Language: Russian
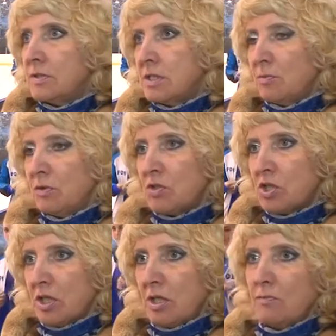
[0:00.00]
Всем
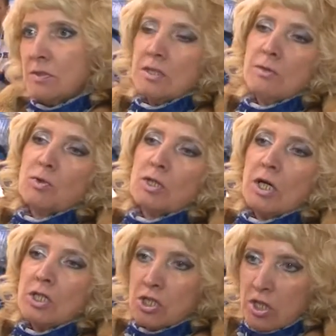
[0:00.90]
движениям, всему
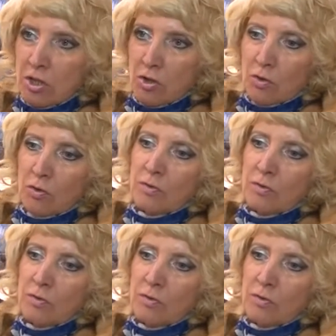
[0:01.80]
скольжению,